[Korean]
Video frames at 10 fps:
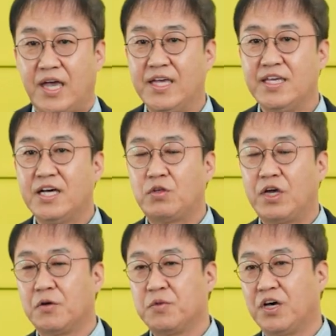A가
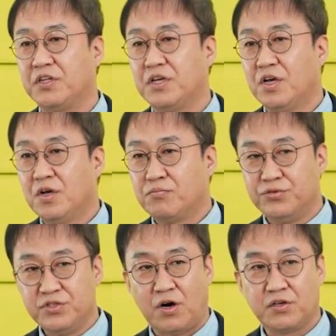되려면
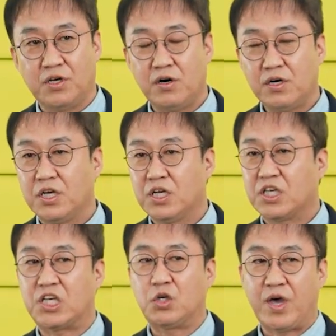분석력,
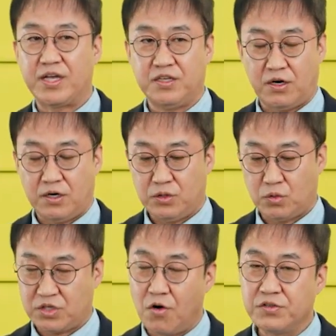기획력, 또
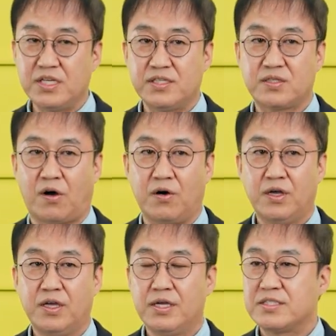성실성,
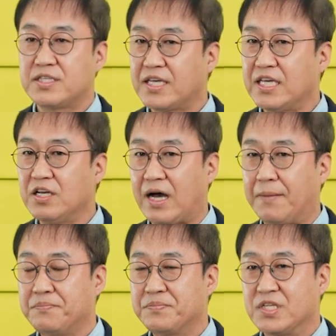책임감,
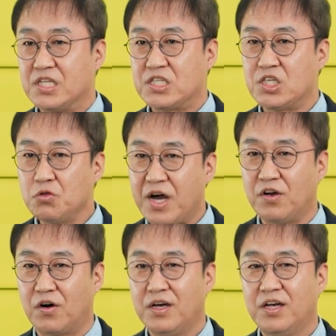
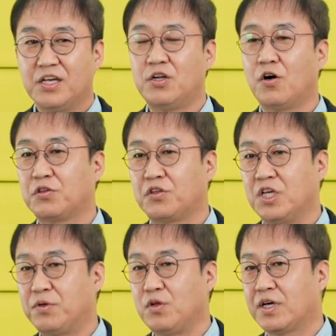친화력 이런
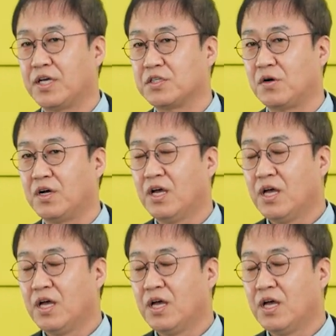것들이 필요하겠죠.